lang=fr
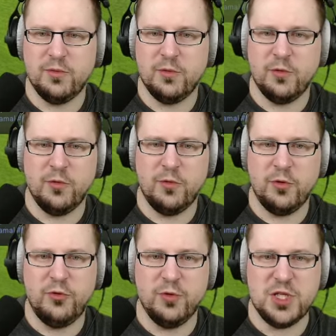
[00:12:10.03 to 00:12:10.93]

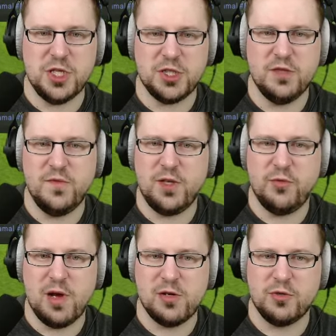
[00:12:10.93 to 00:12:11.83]
retourner chercher une
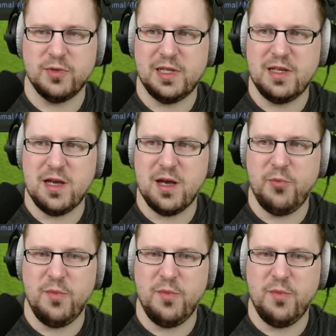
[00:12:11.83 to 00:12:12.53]
victoire alors qu'on était un peu